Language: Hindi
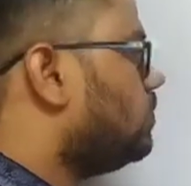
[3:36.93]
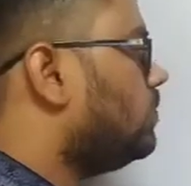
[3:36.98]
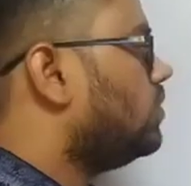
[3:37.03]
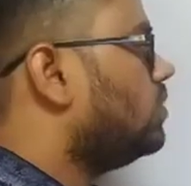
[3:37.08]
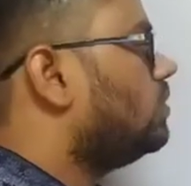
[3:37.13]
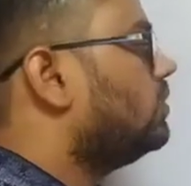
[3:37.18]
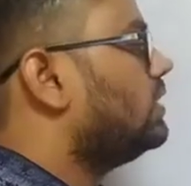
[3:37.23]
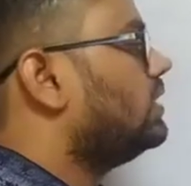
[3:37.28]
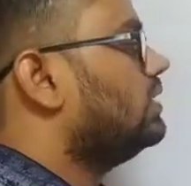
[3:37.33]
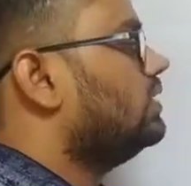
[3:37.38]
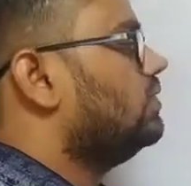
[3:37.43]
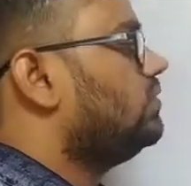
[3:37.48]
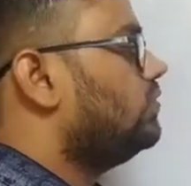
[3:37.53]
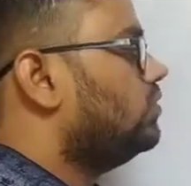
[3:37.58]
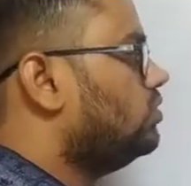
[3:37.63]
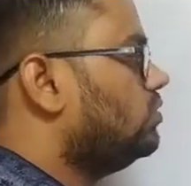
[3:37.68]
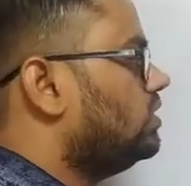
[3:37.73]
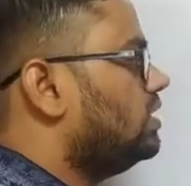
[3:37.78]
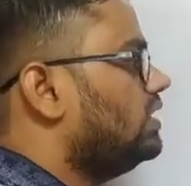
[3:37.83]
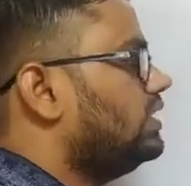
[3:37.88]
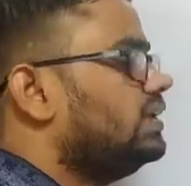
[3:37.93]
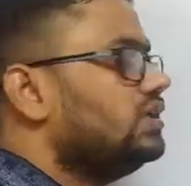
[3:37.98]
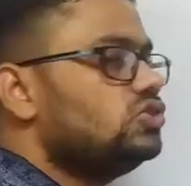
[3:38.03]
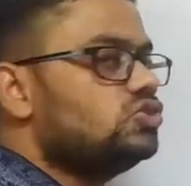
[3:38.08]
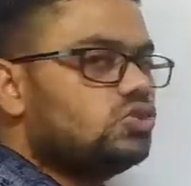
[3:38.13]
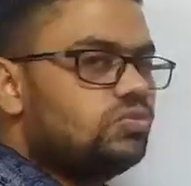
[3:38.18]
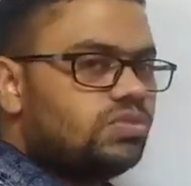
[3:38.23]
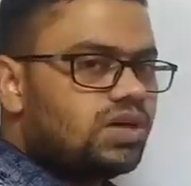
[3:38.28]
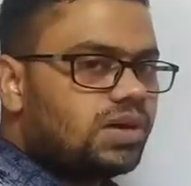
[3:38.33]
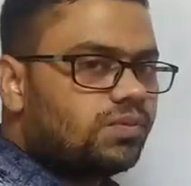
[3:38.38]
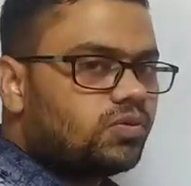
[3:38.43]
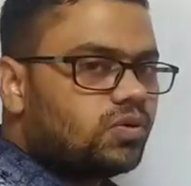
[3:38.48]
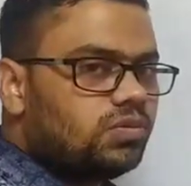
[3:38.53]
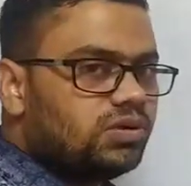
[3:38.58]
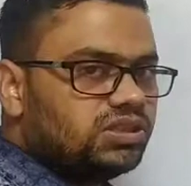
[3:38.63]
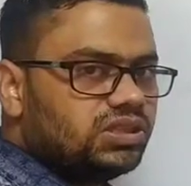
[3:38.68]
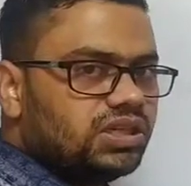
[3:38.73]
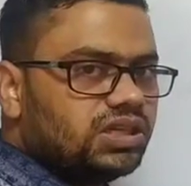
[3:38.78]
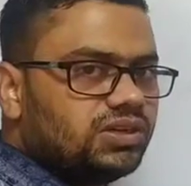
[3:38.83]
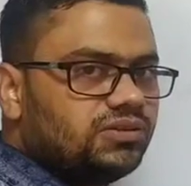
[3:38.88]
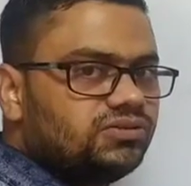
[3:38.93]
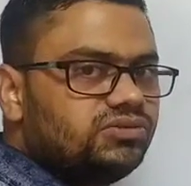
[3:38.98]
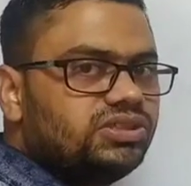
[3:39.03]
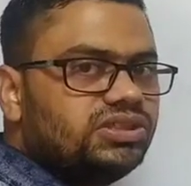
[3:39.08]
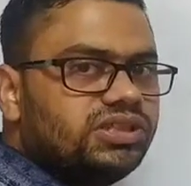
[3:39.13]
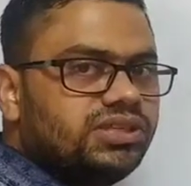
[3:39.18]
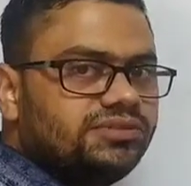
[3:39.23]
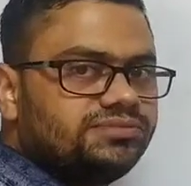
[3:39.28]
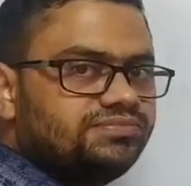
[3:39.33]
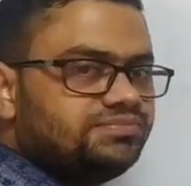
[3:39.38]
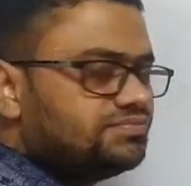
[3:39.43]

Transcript: फॉलो फॉलो करेंगे जो मैं आपको बता रहा हूँ ठीक है ना